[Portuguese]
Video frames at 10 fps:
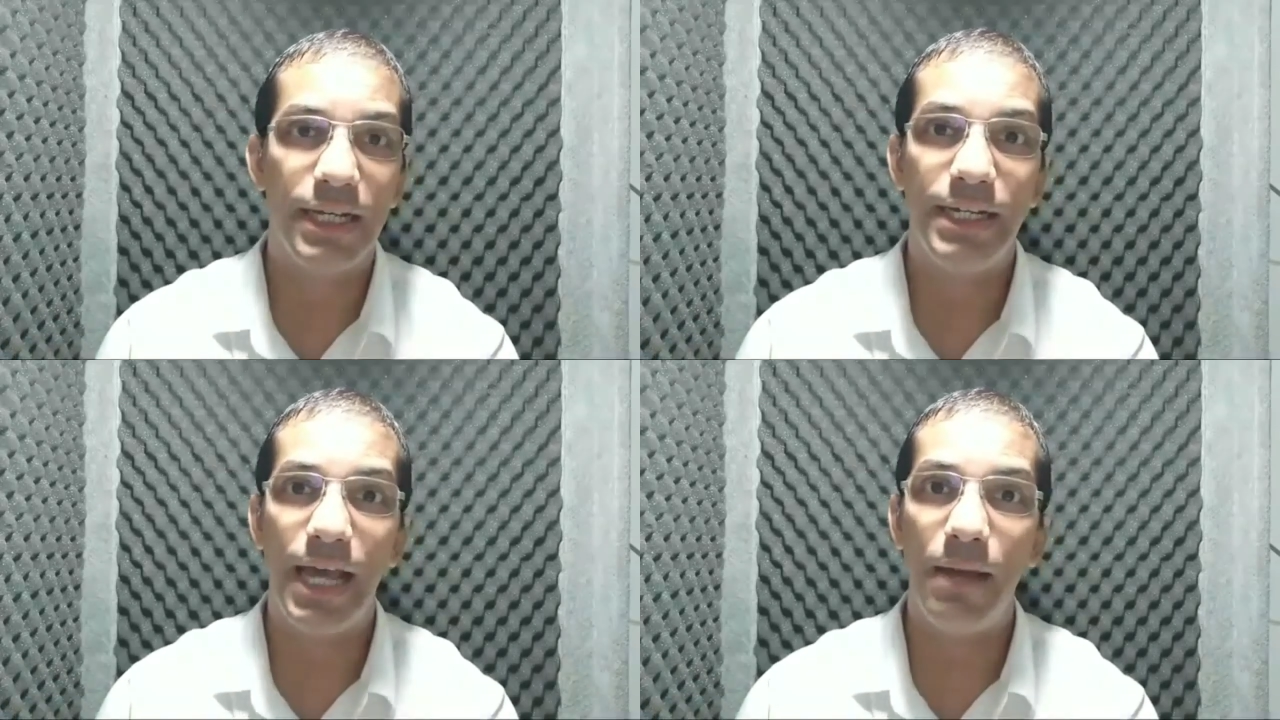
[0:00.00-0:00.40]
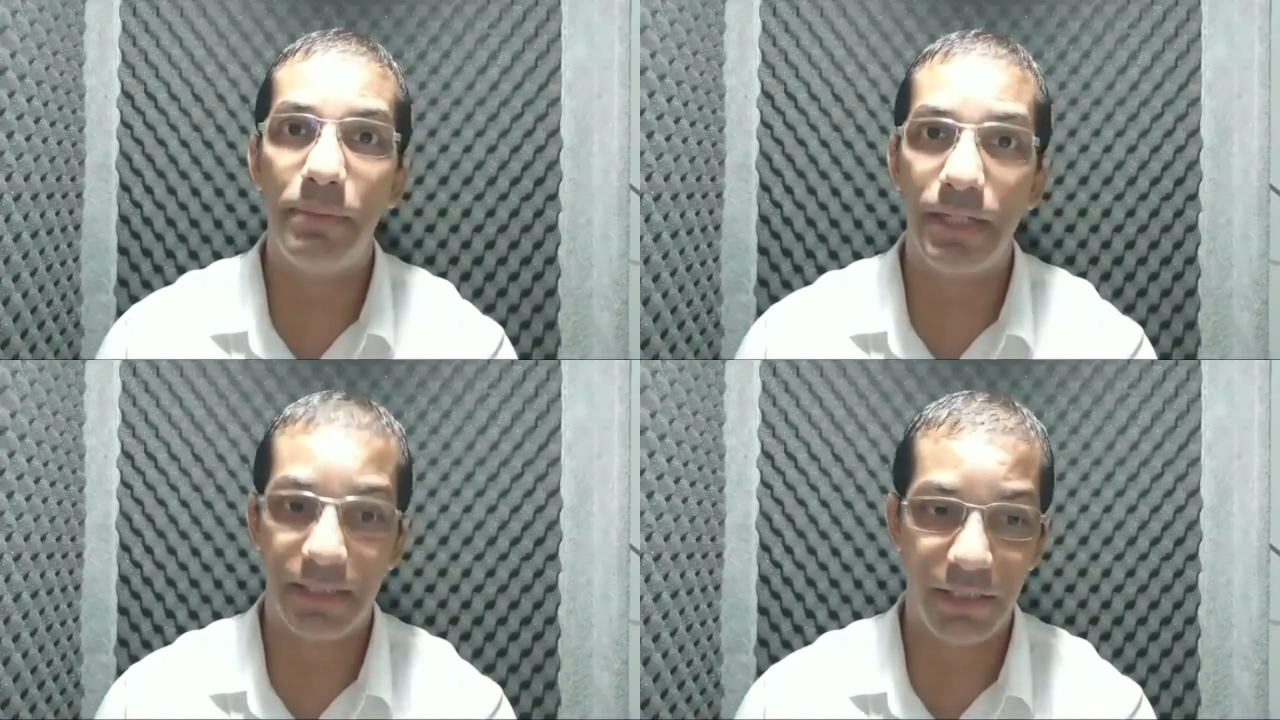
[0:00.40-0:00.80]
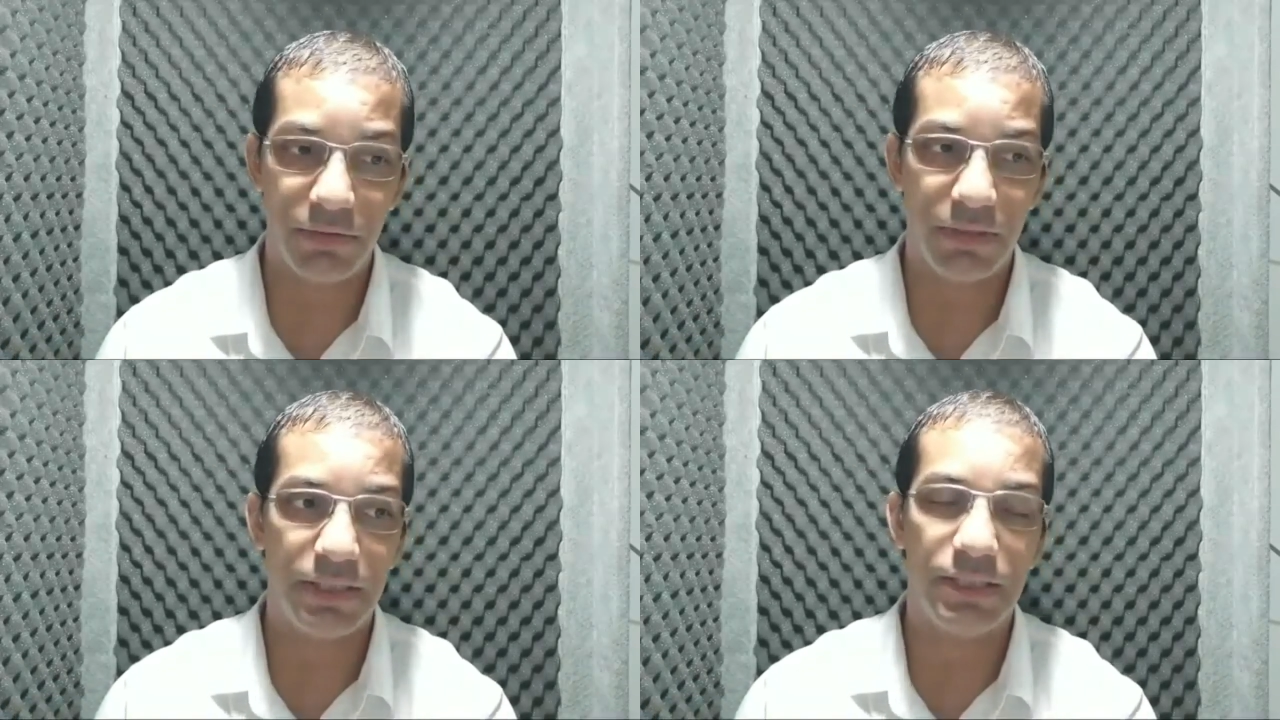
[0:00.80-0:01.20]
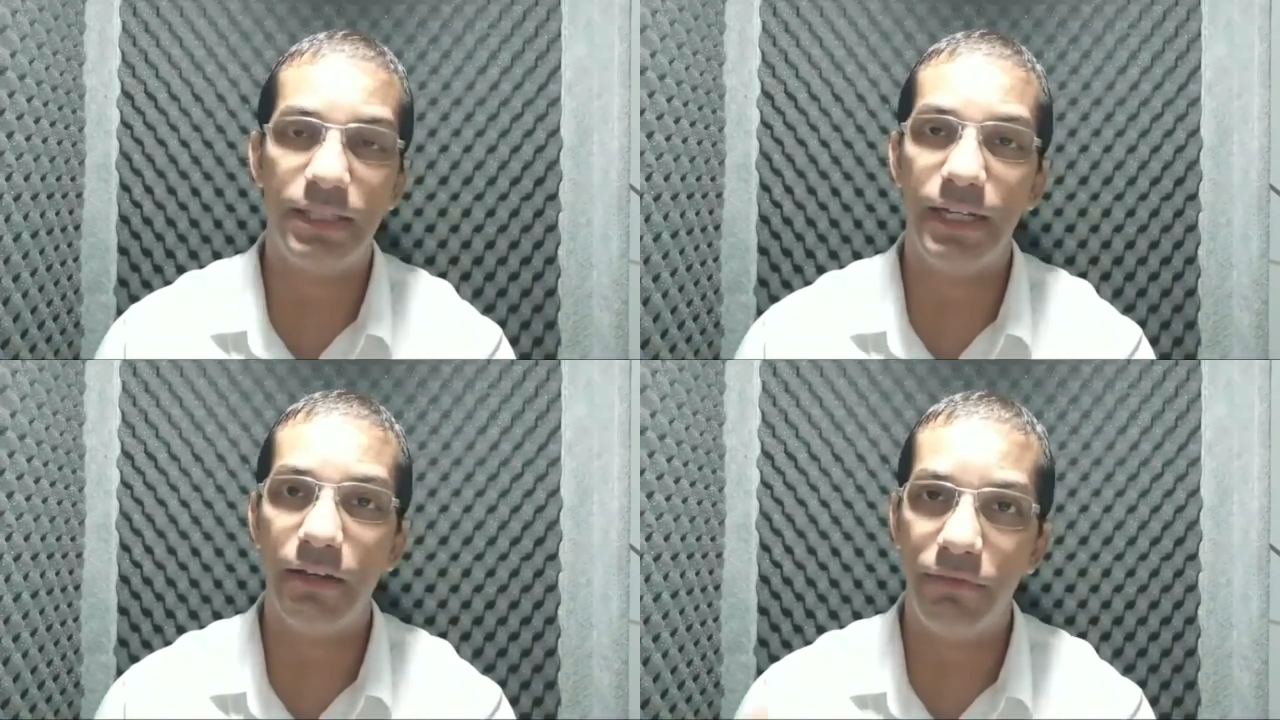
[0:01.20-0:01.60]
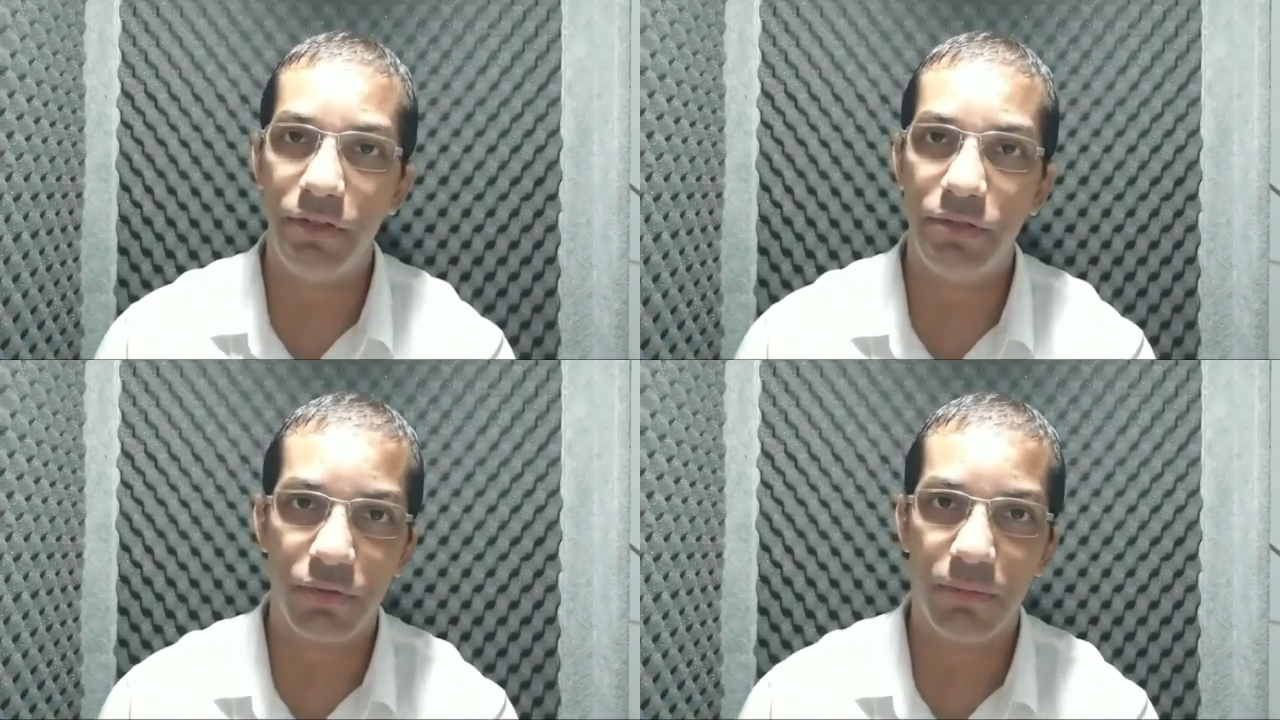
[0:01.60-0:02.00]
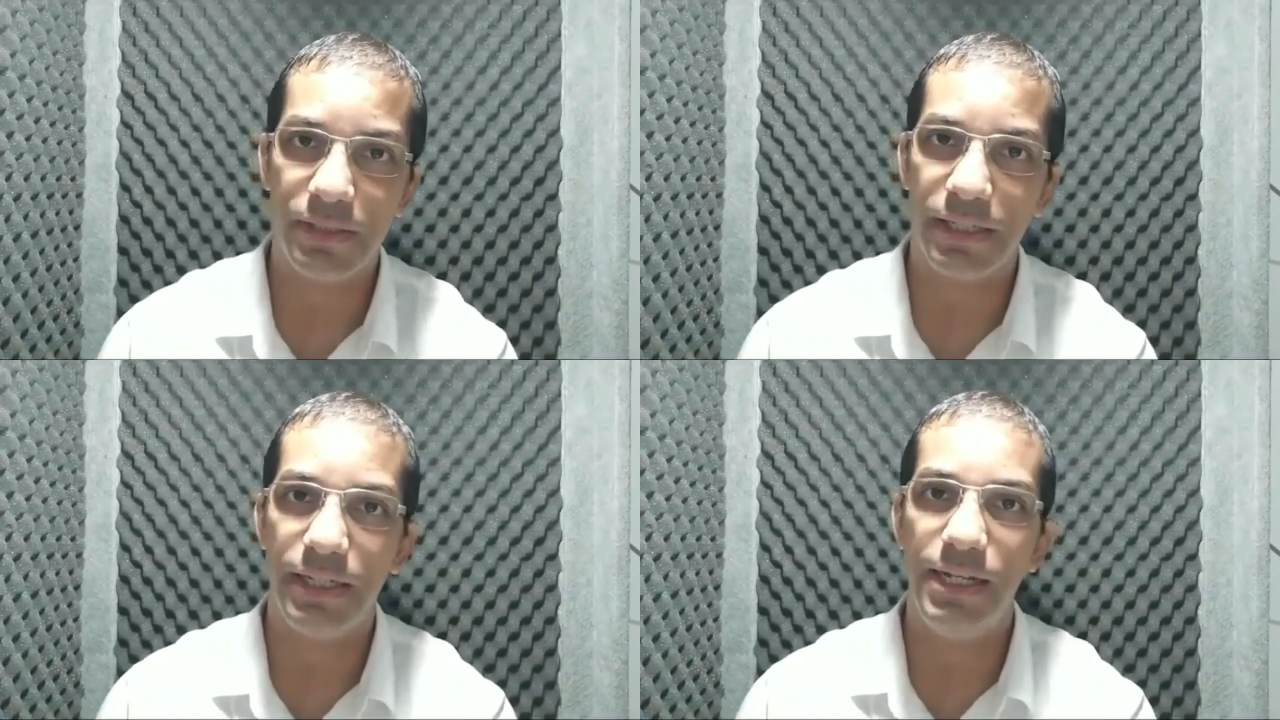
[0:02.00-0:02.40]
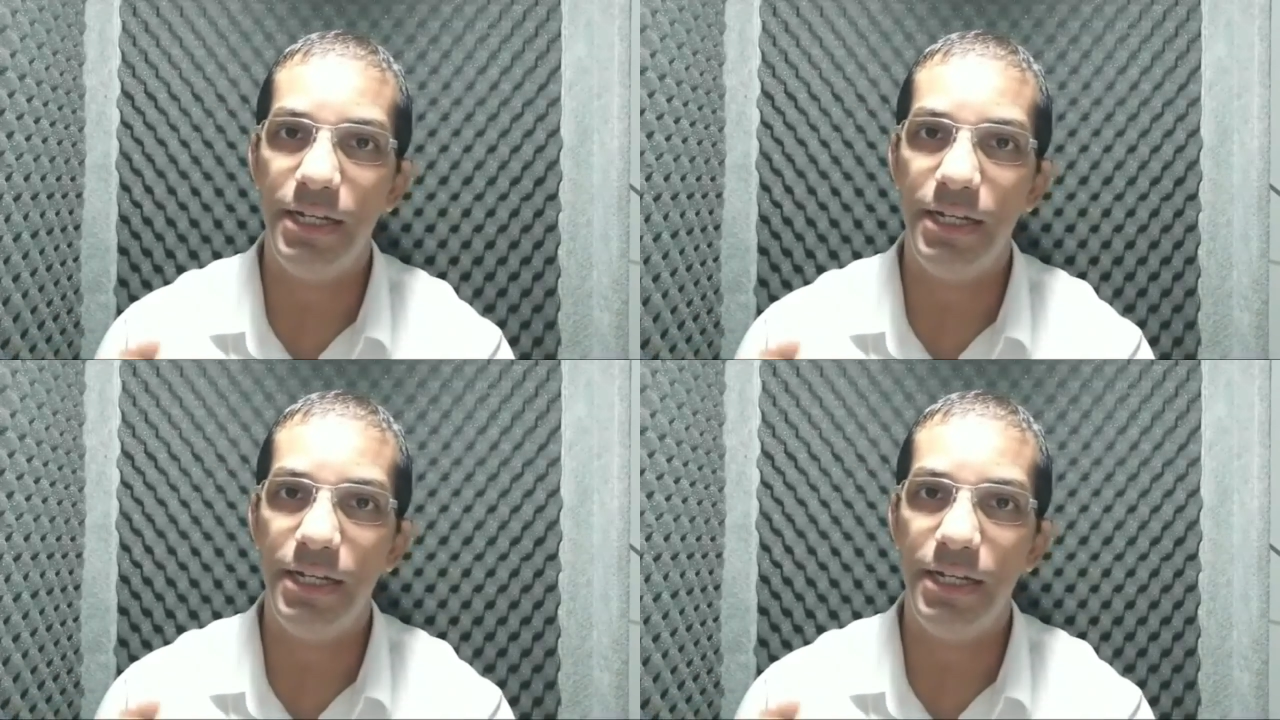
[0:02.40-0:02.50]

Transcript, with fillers: que é preciso que se tenha vídeos como esse aqui,